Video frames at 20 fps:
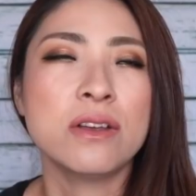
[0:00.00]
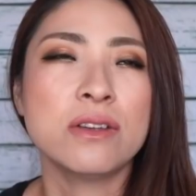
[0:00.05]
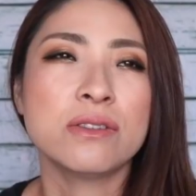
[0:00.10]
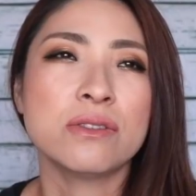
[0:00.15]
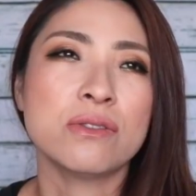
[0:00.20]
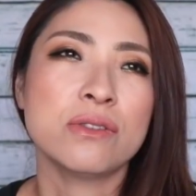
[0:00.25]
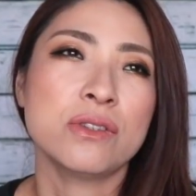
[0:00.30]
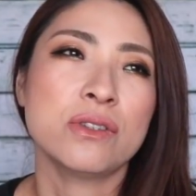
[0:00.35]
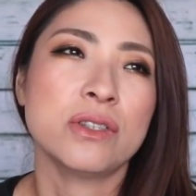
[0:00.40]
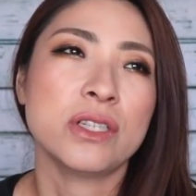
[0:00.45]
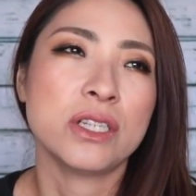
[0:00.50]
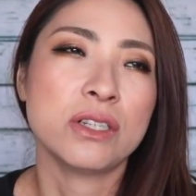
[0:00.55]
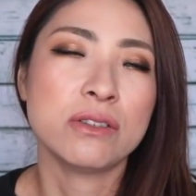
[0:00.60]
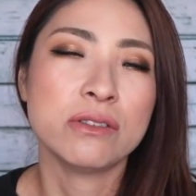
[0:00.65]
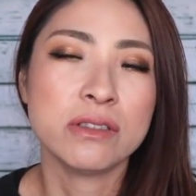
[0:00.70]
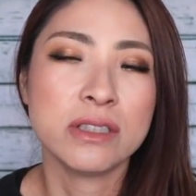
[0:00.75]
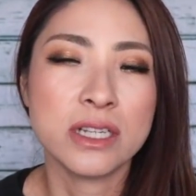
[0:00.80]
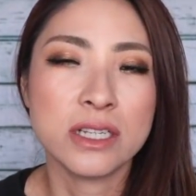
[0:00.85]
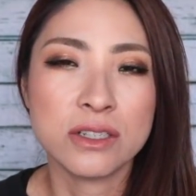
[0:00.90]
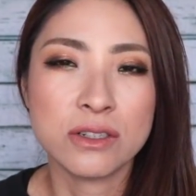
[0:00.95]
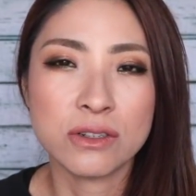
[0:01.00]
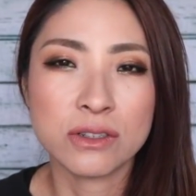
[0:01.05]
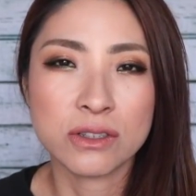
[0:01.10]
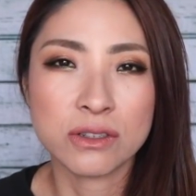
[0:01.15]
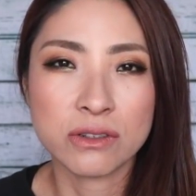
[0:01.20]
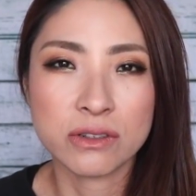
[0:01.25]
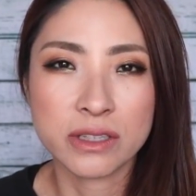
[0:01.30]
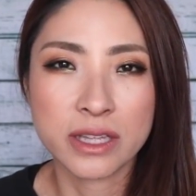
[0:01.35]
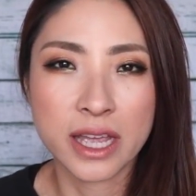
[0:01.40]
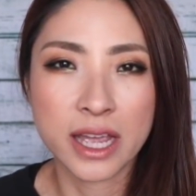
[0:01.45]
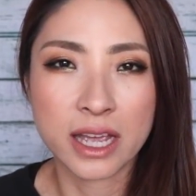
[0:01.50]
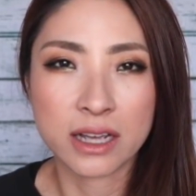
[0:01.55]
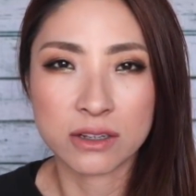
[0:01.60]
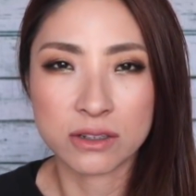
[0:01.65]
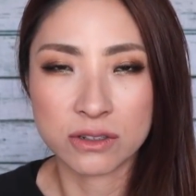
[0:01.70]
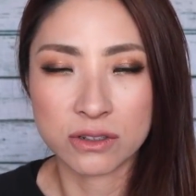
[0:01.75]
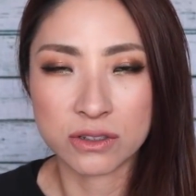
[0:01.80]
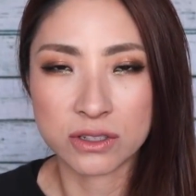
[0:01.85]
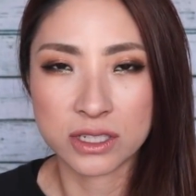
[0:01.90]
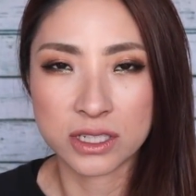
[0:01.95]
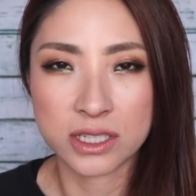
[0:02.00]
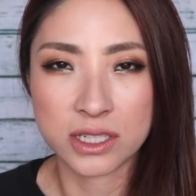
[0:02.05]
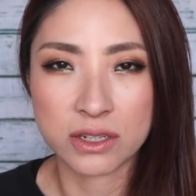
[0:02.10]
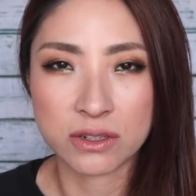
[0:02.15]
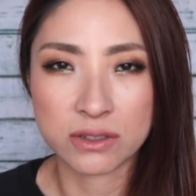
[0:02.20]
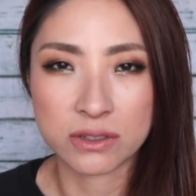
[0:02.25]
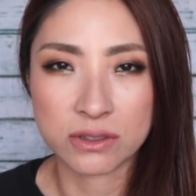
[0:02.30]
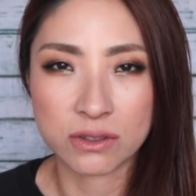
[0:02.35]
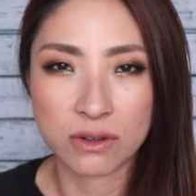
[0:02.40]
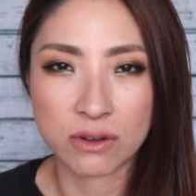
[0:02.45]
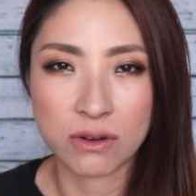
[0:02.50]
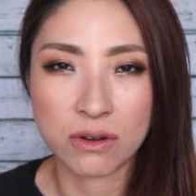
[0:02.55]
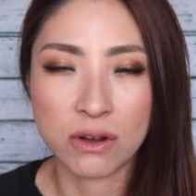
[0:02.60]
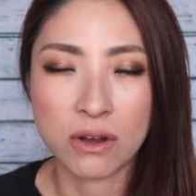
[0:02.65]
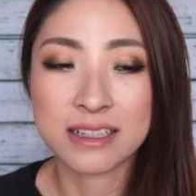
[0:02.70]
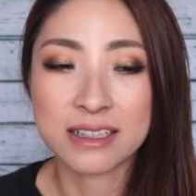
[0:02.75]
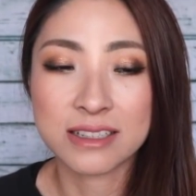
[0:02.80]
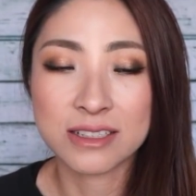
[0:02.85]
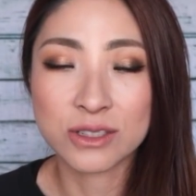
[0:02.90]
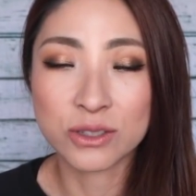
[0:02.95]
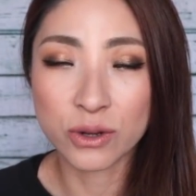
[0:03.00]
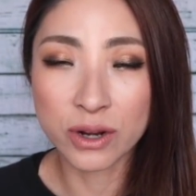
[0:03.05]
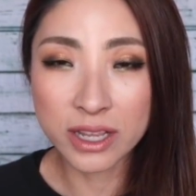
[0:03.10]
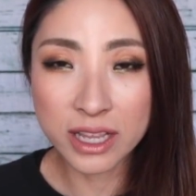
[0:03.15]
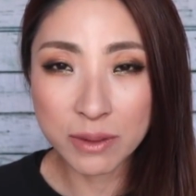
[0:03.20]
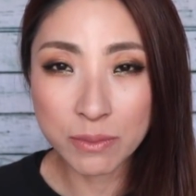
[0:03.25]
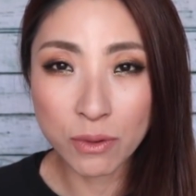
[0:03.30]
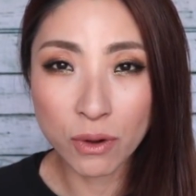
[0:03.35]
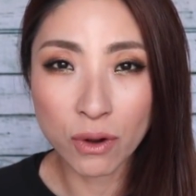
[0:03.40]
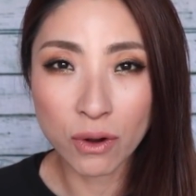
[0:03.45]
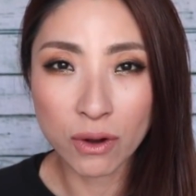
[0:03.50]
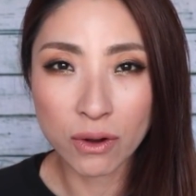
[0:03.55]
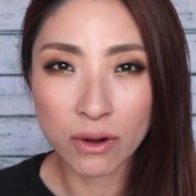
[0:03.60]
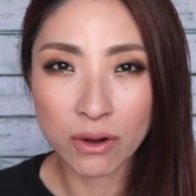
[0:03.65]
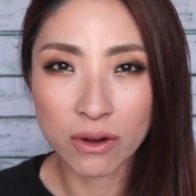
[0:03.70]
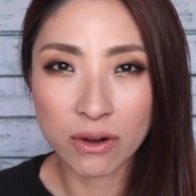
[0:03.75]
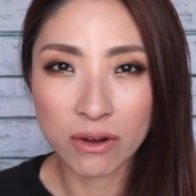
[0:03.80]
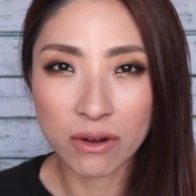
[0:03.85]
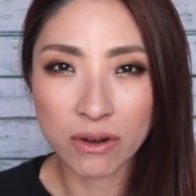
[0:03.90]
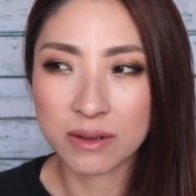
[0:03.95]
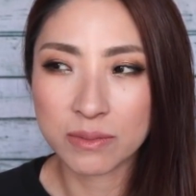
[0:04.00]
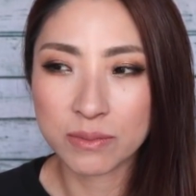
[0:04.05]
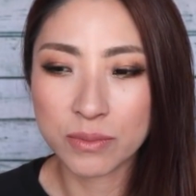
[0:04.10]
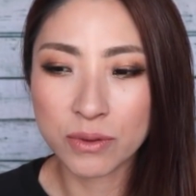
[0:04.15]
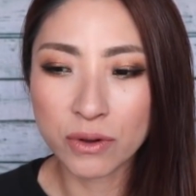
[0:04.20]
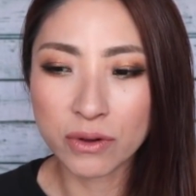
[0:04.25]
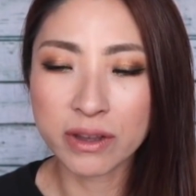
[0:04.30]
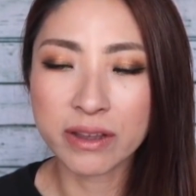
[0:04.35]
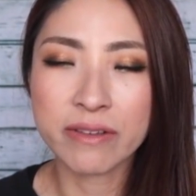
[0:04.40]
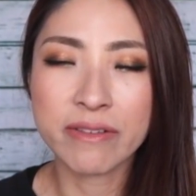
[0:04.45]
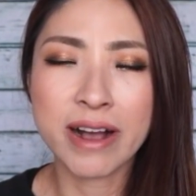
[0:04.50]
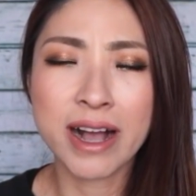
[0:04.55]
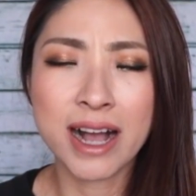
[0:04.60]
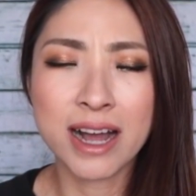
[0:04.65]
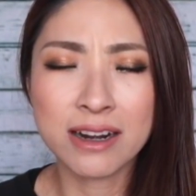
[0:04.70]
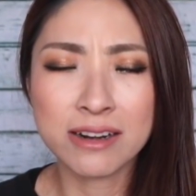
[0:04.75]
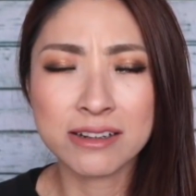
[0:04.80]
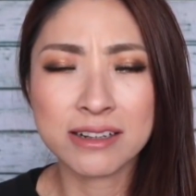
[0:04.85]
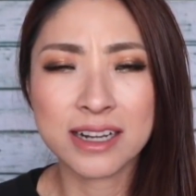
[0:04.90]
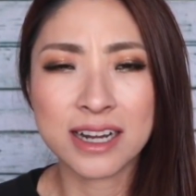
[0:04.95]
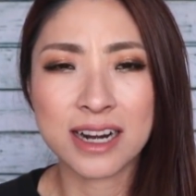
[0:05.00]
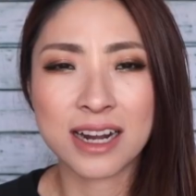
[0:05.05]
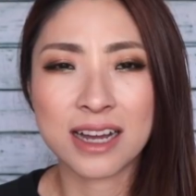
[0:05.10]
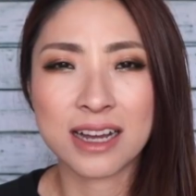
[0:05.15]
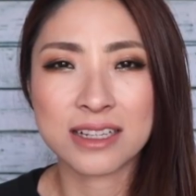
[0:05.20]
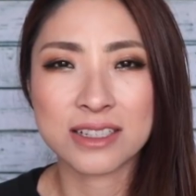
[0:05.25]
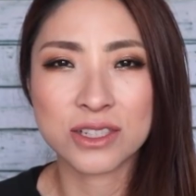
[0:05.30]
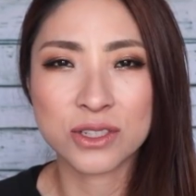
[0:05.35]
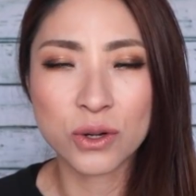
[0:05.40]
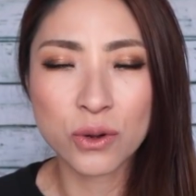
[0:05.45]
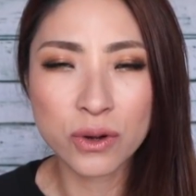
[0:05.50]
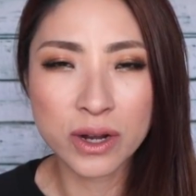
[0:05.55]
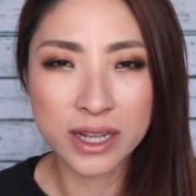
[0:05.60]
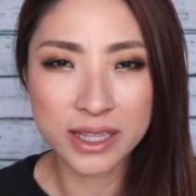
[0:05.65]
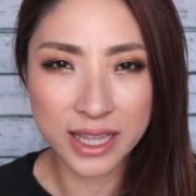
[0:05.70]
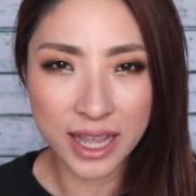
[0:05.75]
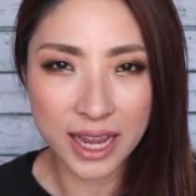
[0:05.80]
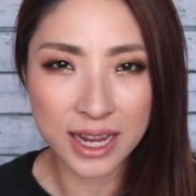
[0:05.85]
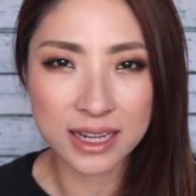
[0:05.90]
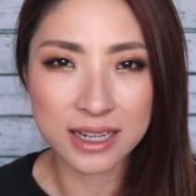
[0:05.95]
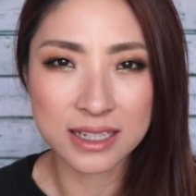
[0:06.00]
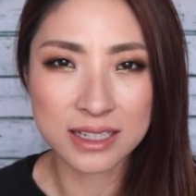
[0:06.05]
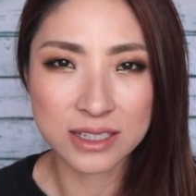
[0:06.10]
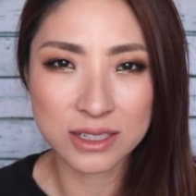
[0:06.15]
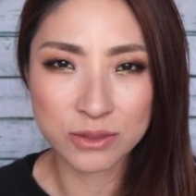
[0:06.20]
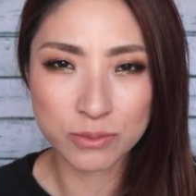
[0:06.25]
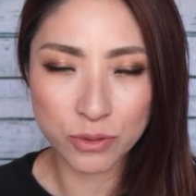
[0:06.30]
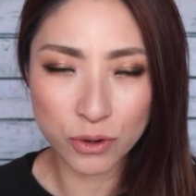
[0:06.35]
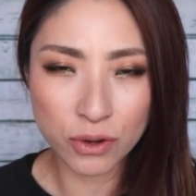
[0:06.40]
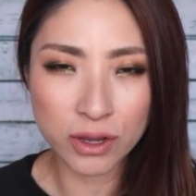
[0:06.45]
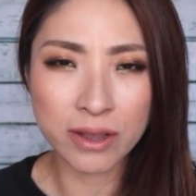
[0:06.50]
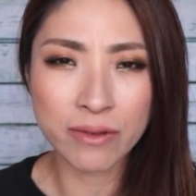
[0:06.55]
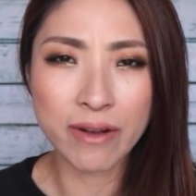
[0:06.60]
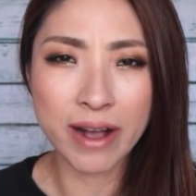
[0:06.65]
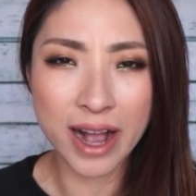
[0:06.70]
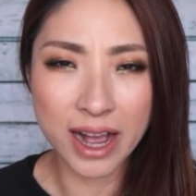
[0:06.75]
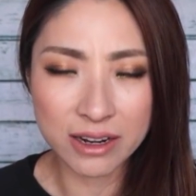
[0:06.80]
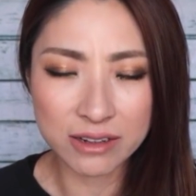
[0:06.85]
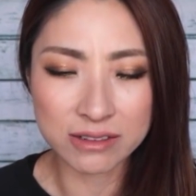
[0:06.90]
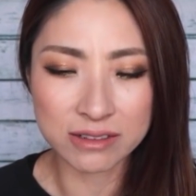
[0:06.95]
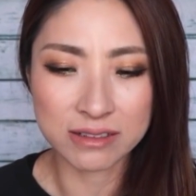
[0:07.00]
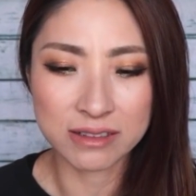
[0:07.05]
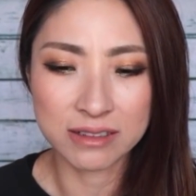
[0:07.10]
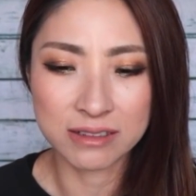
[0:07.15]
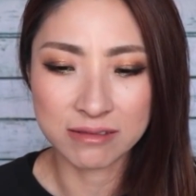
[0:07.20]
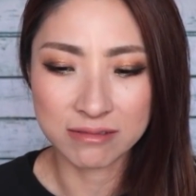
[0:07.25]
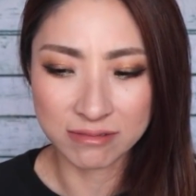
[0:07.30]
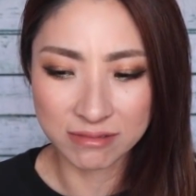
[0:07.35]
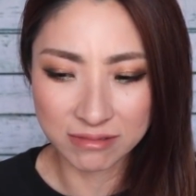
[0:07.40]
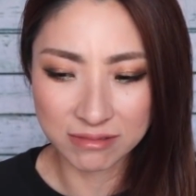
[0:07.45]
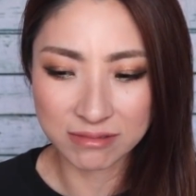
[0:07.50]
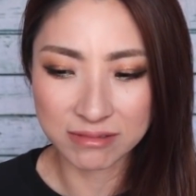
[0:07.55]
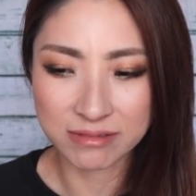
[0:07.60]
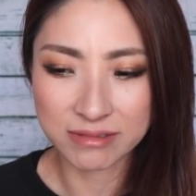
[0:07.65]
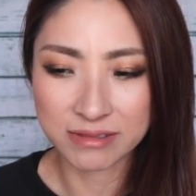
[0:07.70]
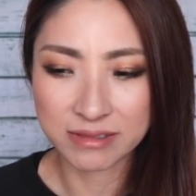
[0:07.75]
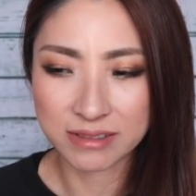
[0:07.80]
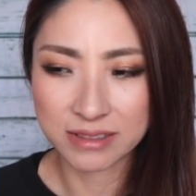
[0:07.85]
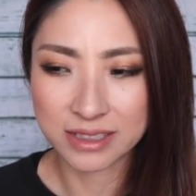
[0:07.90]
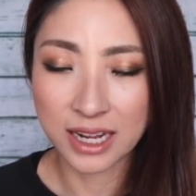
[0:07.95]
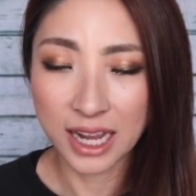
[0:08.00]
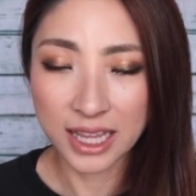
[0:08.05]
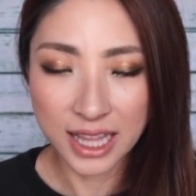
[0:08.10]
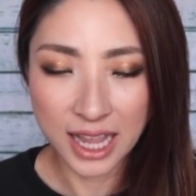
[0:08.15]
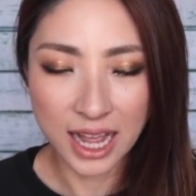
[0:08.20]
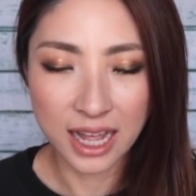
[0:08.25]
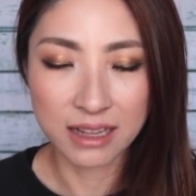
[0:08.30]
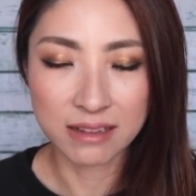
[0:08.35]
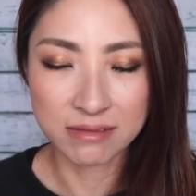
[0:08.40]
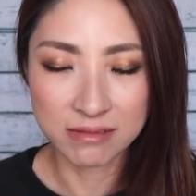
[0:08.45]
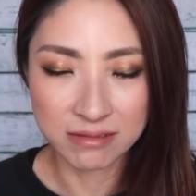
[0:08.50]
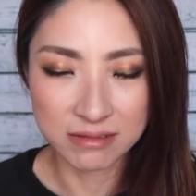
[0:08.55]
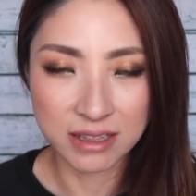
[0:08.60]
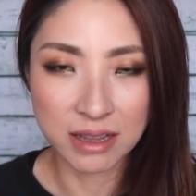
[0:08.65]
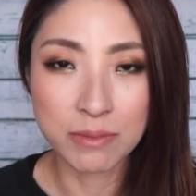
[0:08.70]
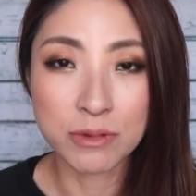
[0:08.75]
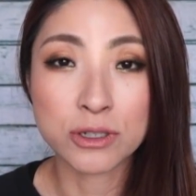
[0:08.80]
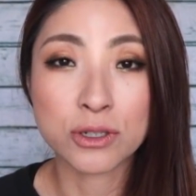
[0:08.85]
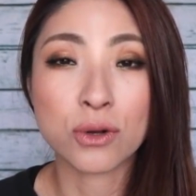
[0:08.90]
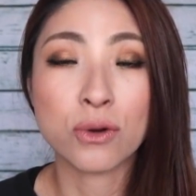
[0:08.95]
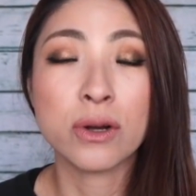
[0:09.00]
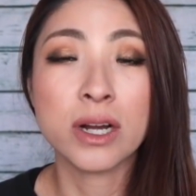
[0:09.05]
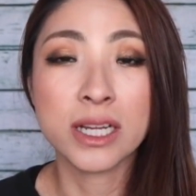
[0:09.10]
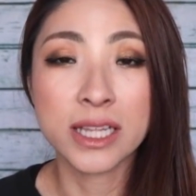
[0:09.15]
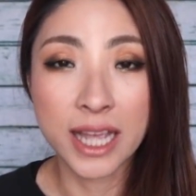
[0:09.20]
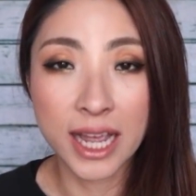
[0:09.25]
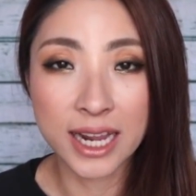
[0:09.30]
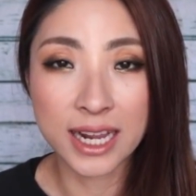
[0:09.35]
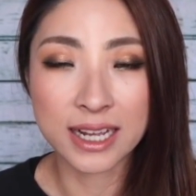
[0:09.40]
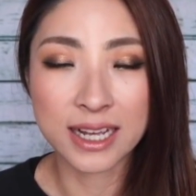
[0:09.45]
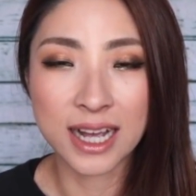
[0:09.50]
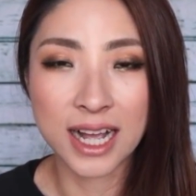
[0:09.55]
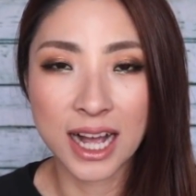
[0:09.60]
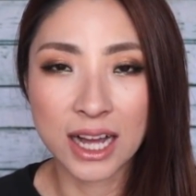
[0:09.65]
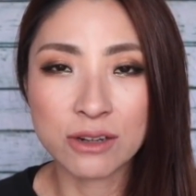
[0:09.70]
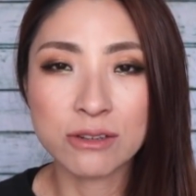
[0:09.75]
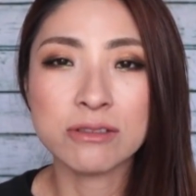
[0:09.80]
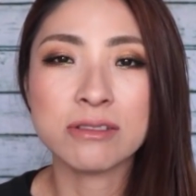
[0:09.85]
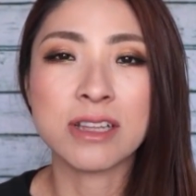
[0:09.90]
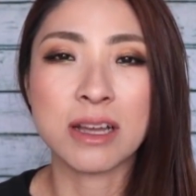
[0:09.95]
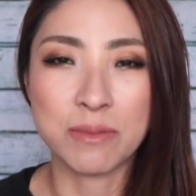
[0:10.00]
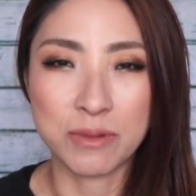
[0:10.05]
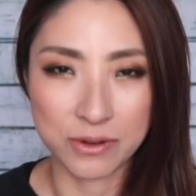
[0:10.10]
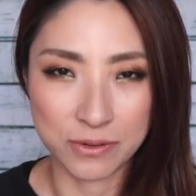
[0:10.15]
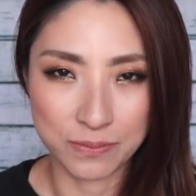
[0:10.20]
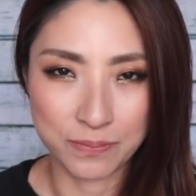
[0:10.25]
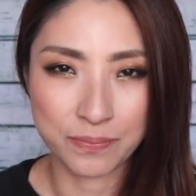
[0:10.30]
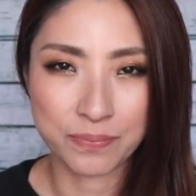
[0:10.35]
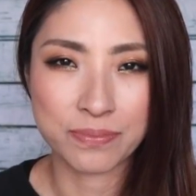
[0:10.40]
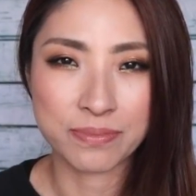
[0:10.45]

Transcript: そういういろんな状況で苦しんでる人、それでも病気はあるからしょうがない、病気はある、うんやだ、うん、でもしょうがない、あるんだもん、